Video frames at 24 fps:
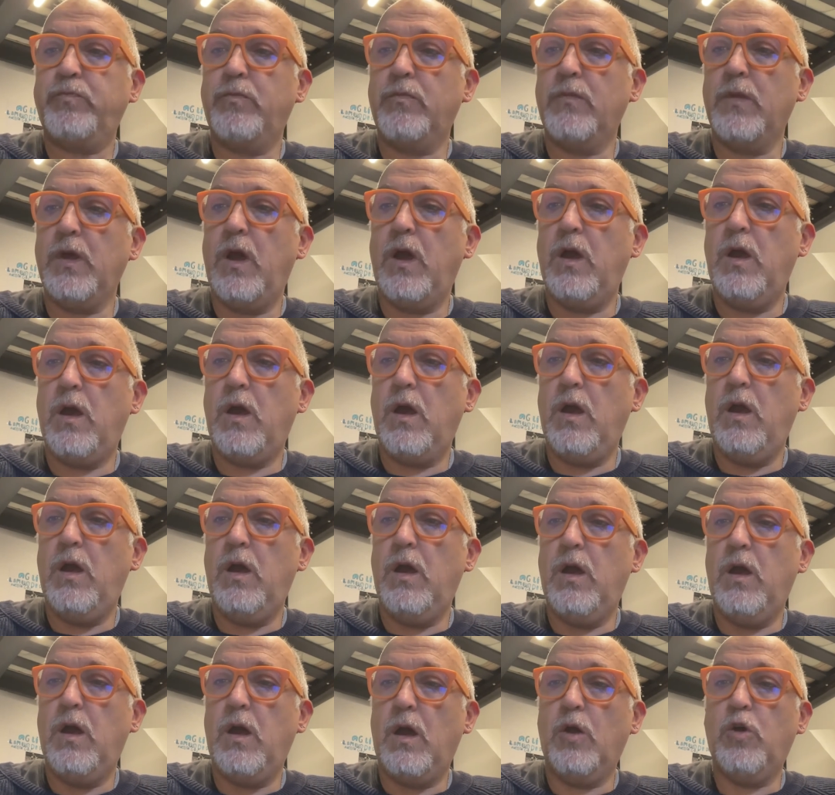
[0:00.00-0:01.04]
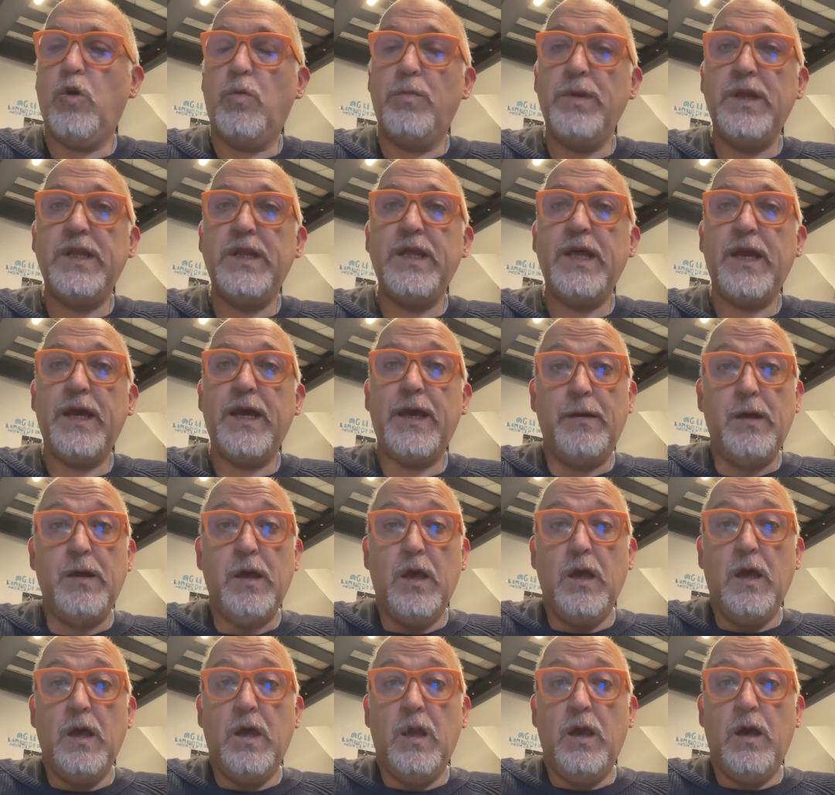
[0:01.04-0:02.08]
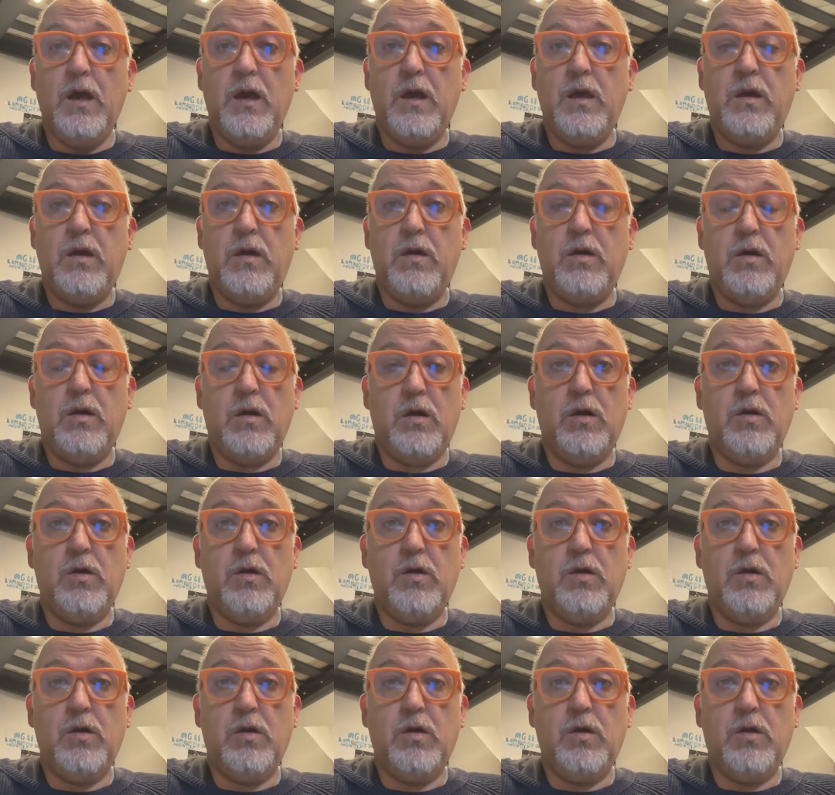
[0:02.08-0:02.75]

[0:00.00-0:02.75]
eh, eh, come dire, eh,